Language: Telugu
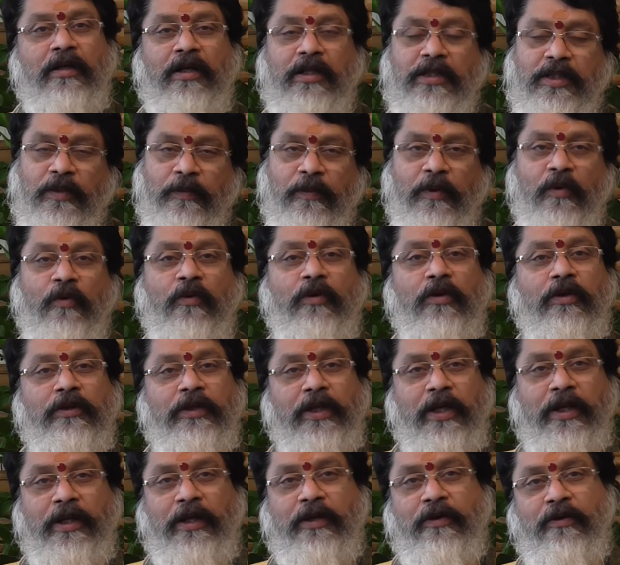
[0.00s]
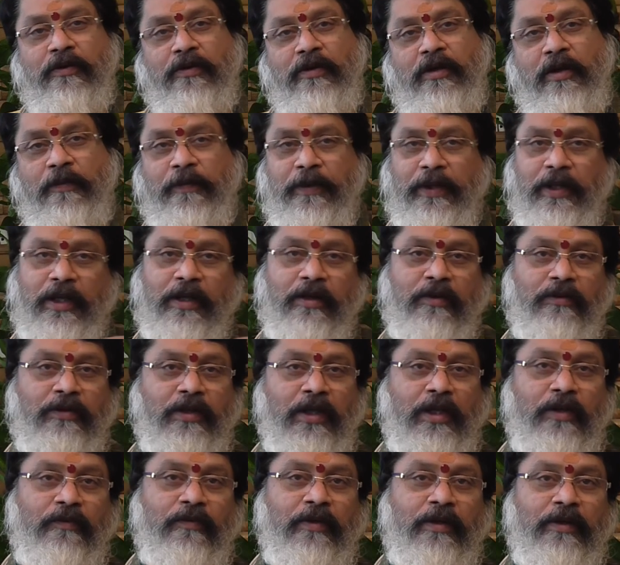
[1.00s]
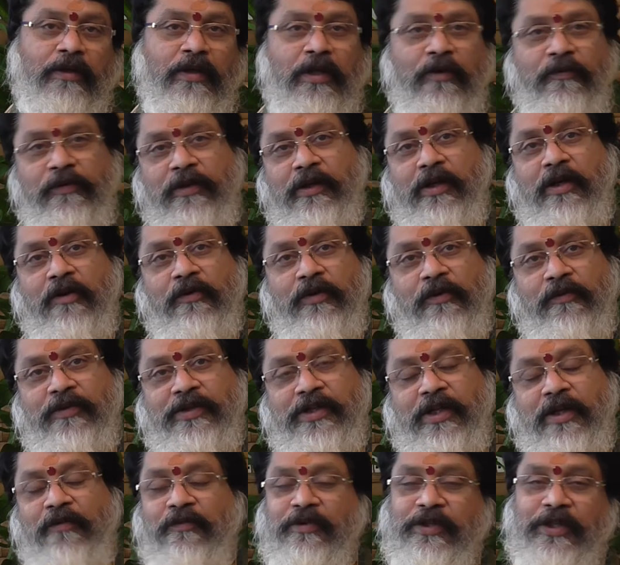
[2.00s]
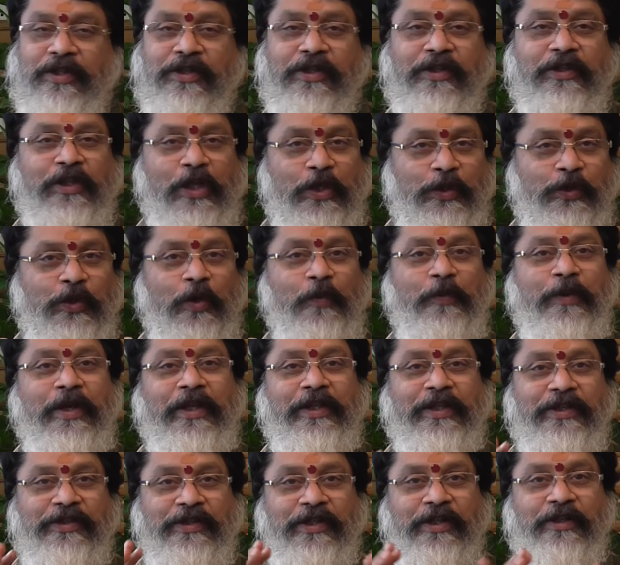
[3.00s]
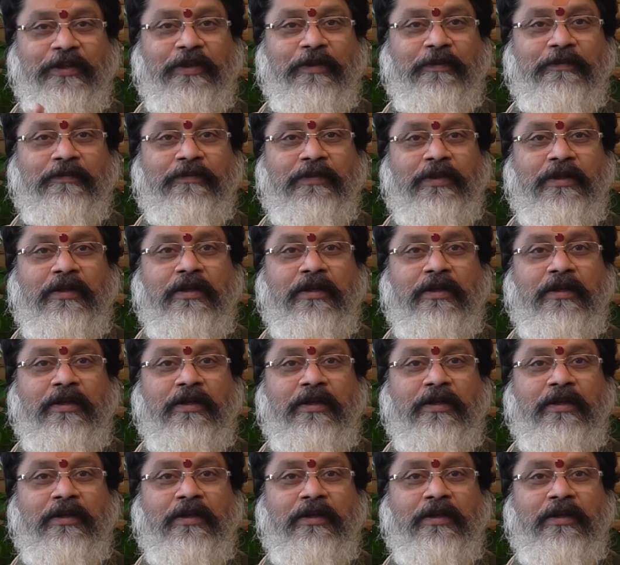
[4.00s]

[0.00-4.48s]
డిసెంబర్ ఒకటో తారీఖు నుండి పదిహేనో తారీఖు వరకు ఏ విధంగా ఉన్న విషయాన్ని విశేషంగా తెలుసుకోవడం ప్రయత్నం చేద్దాం